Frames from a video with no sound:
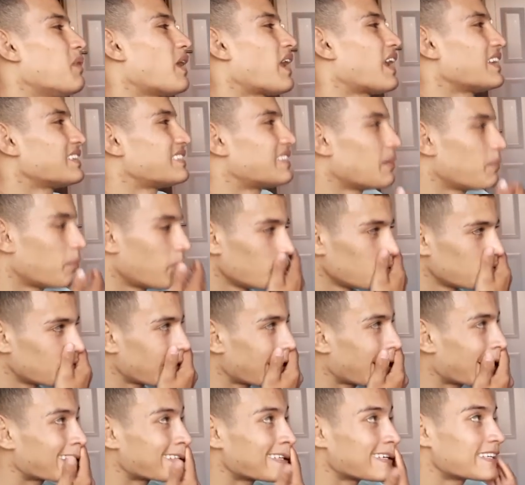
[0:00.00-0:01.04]
Para este
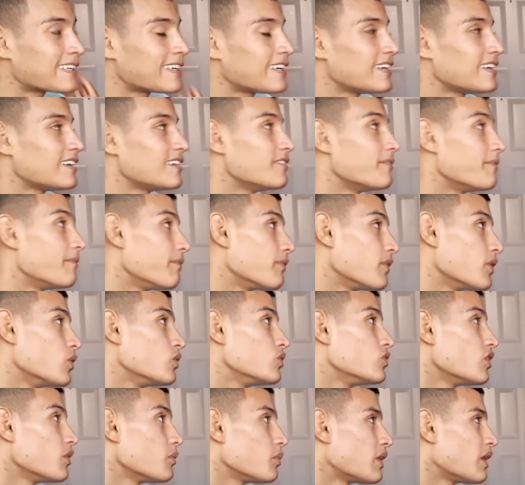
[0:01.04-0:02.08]
punto la verdad es que
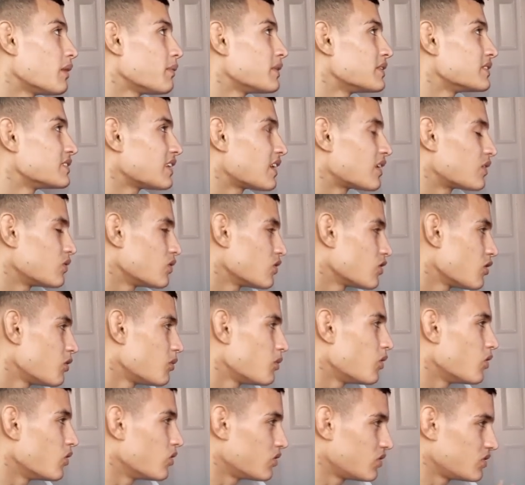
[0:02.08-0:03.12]
uno se puede pensar, uno
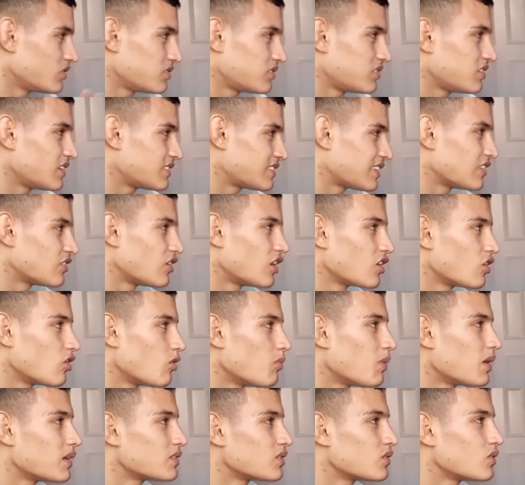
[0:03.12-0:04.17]
como estando en el
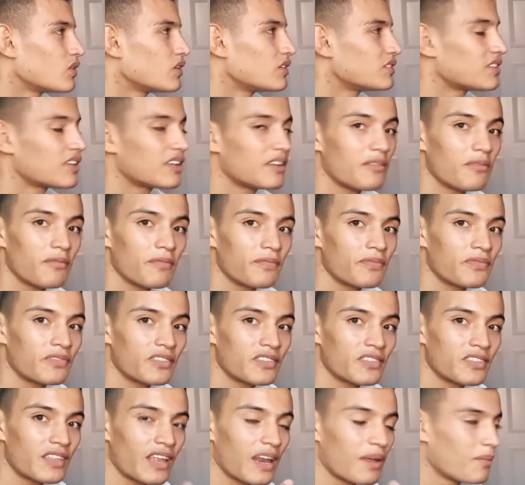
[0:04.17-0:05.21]
combate uno dice,
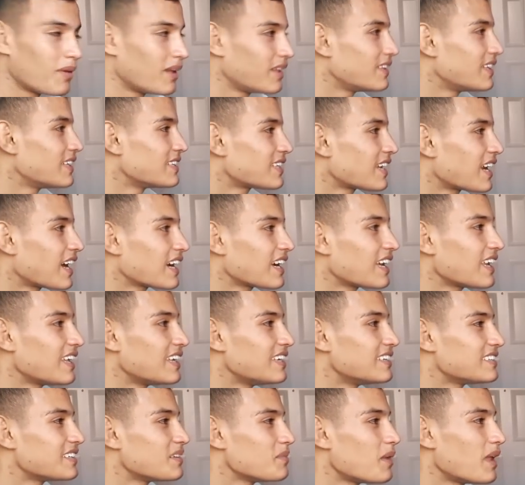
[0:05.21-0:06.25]
tremenda entrada que
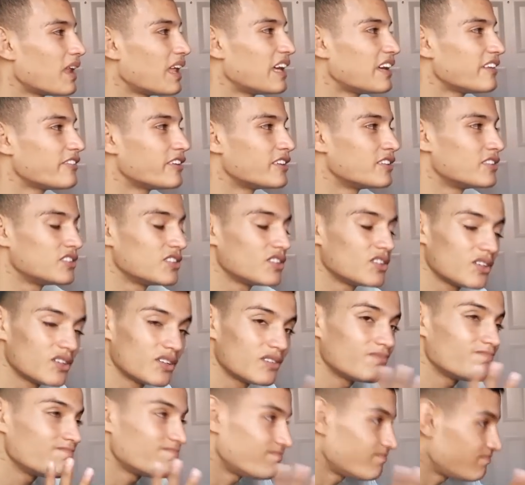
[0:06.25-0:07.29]
le hice y me la
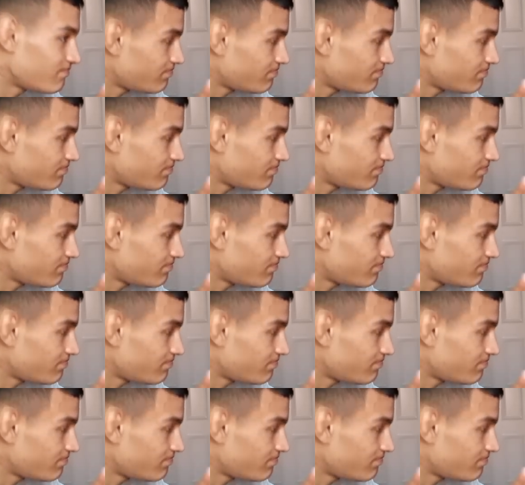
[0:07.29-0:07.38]
defendió.